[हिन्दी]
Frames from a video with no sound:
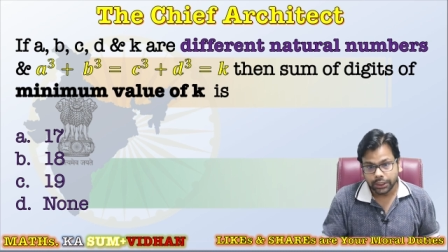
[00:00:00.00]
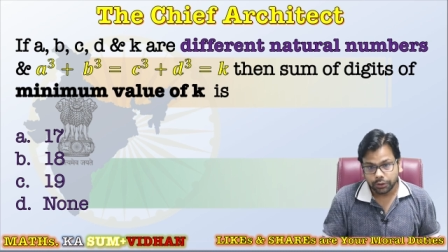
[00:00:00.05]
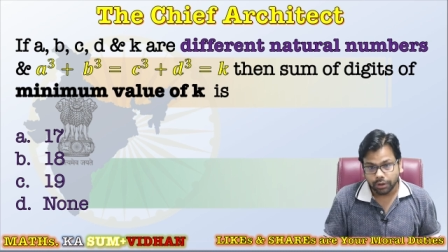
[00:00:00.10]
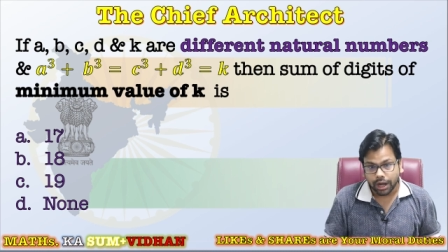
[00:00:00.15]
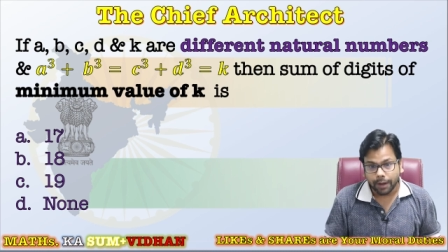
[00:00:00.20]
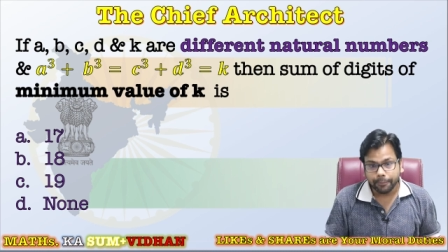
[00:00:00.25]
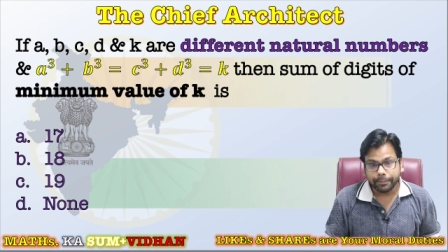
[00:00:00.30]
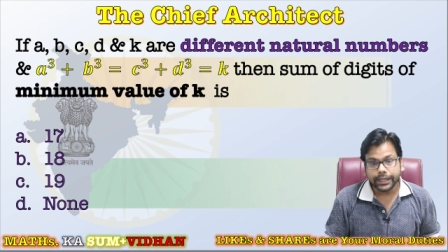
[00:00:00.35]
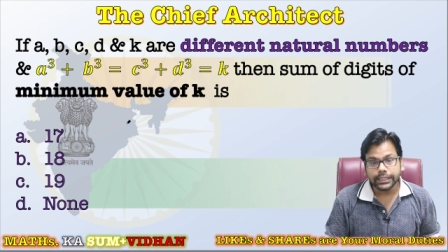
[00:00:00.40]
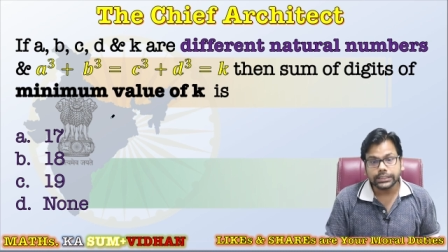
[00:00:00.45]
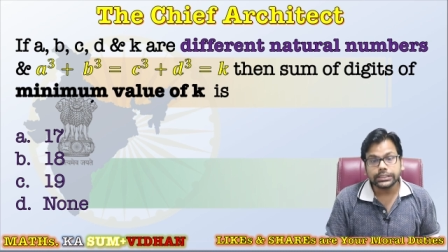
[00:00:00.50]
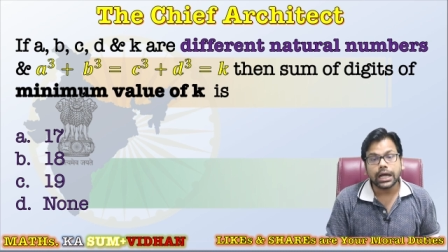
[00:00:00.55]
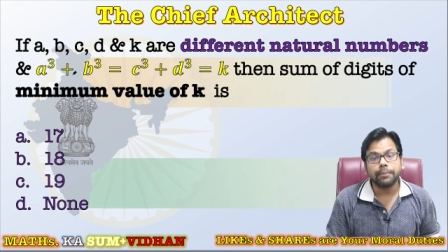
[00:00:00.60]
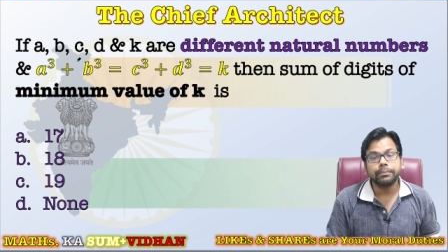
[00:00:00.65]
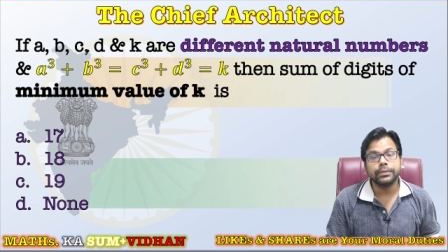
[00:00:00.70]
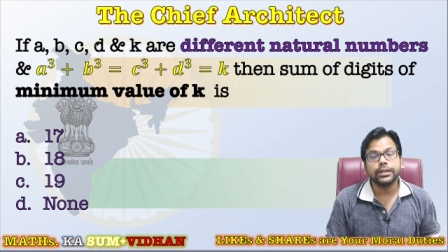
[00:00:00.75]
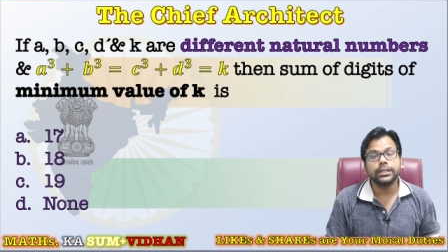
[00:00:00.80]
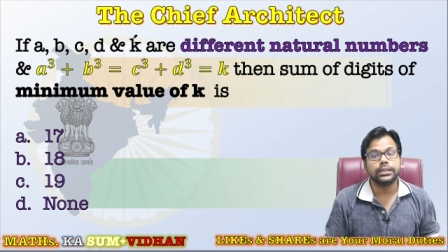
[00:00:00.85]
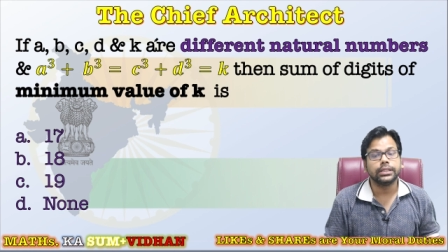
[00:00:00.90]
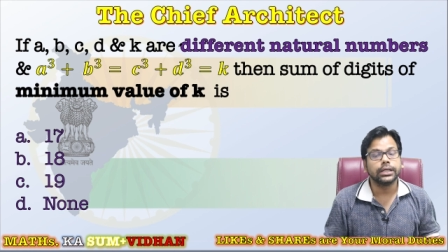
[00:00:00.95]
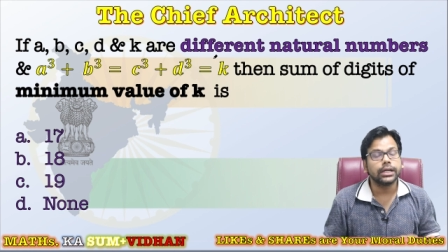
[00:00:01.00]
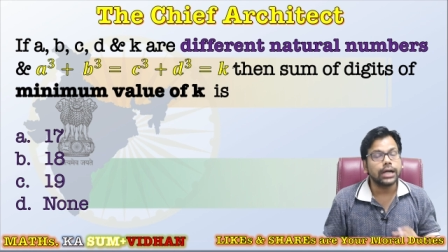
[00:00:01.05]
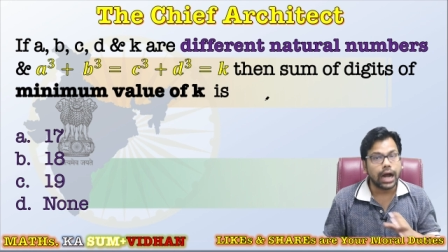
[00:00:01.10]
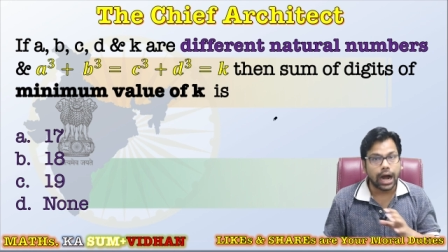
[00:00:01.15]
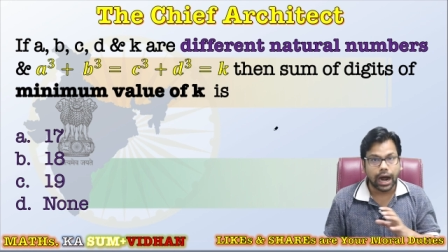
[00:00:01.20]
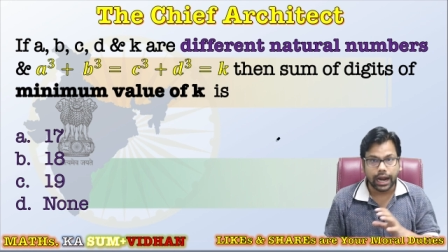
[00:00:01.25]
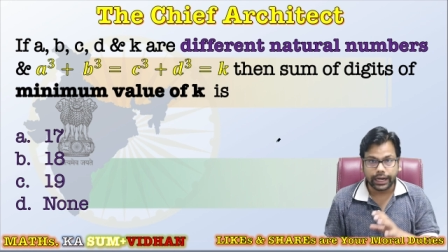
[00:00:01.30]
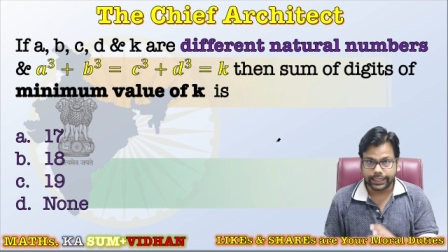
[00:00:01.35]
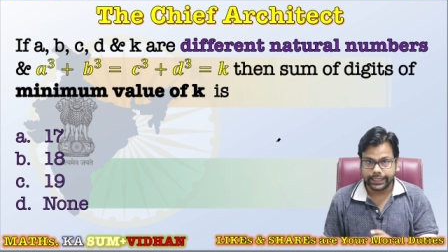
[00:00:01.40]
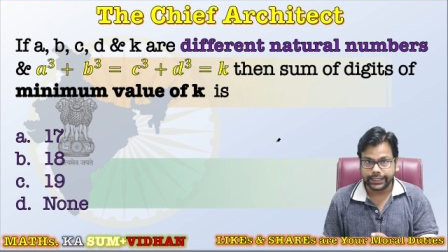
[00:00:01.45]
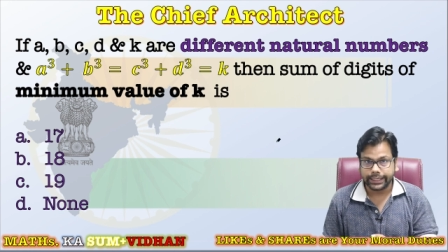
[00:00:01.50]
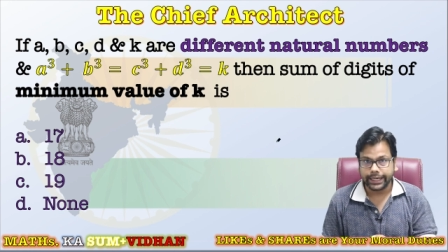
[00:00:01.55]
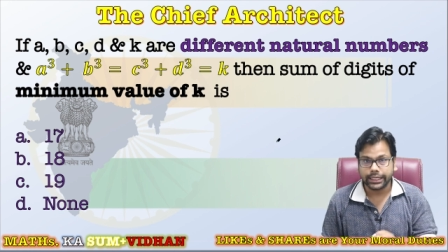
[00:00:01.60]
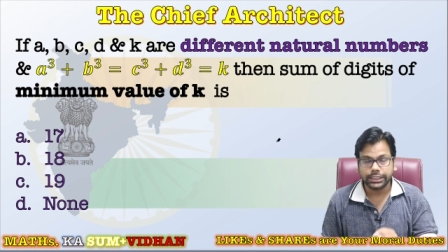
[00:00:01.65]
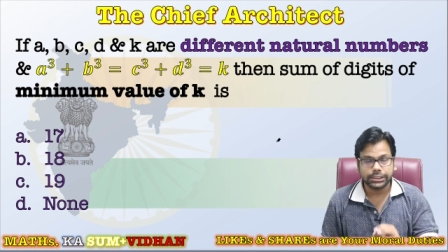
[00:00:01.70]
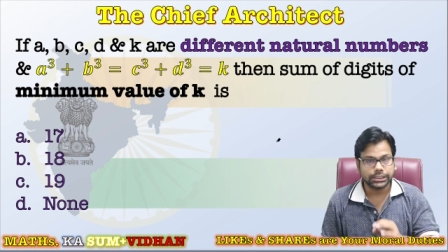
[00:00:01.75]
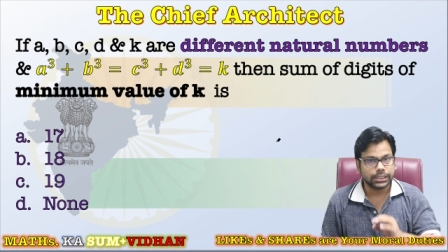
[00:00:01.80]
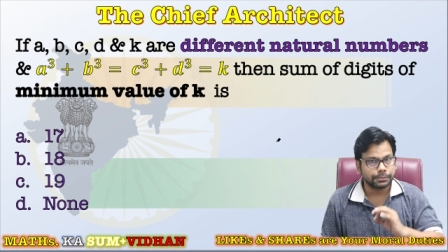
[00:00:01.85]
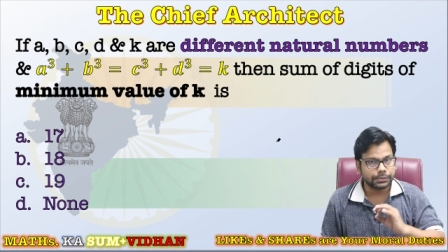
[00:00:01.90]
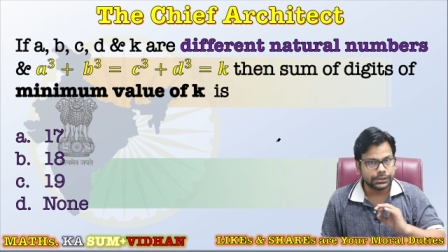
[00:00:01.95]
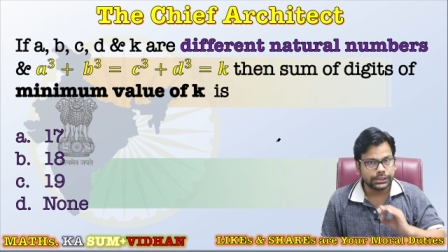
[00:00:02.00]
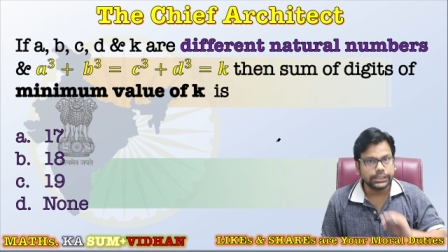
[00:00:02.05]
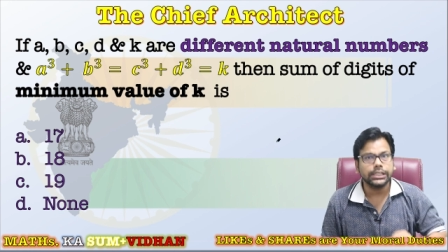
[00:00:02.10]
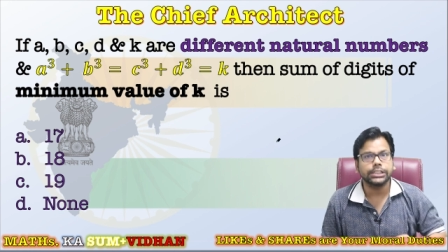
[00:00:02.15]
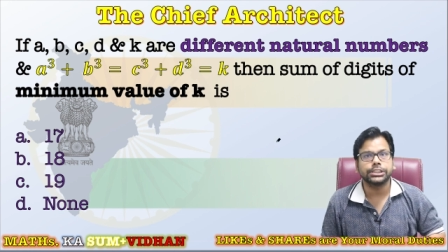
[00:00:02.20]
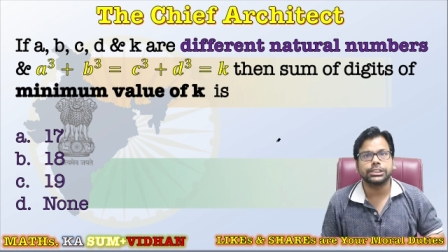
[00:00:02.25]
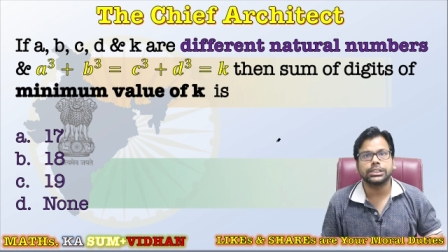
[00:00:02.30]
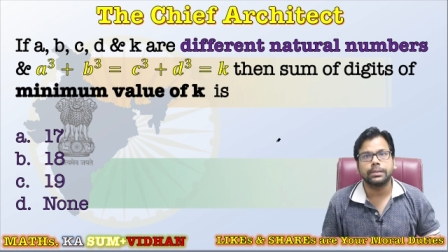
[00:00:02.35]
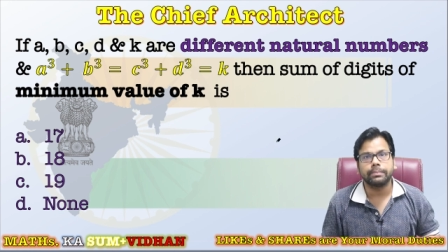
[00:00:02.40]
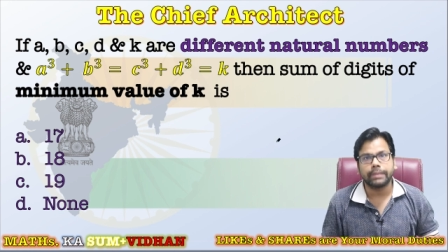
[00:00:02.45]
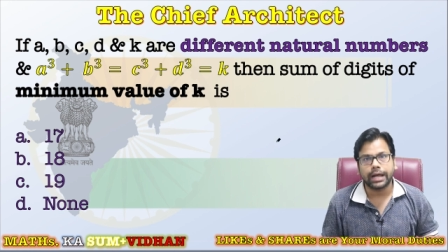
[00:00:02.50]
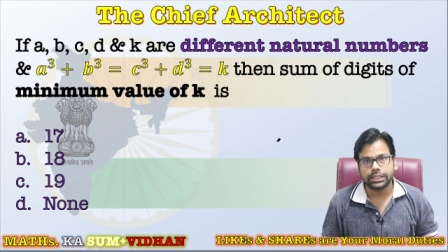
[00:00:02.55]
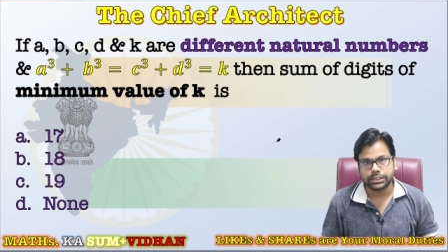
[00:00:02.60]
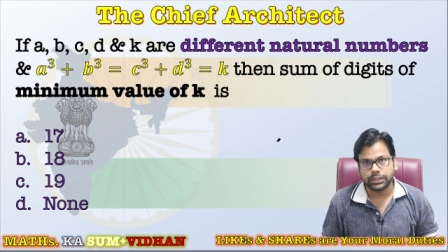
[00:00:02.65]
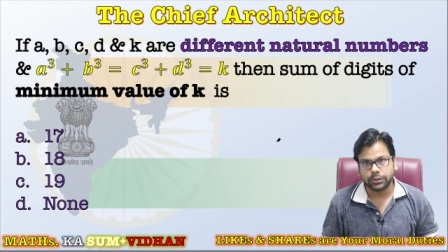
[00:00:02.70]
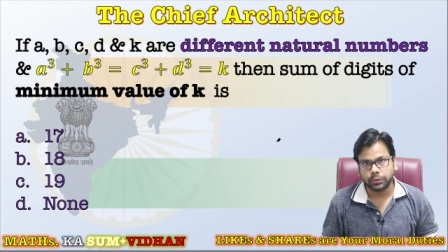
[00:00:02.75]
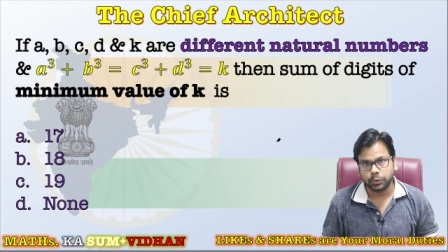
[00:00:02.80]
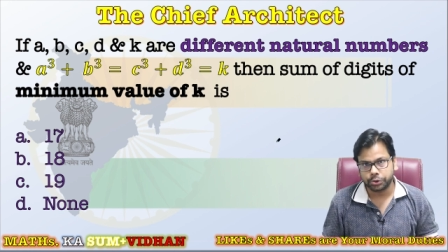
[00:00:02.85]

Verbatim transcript: तो आपके सामने द आर्किटेक्ट सबसे अच्छा मैथ्स का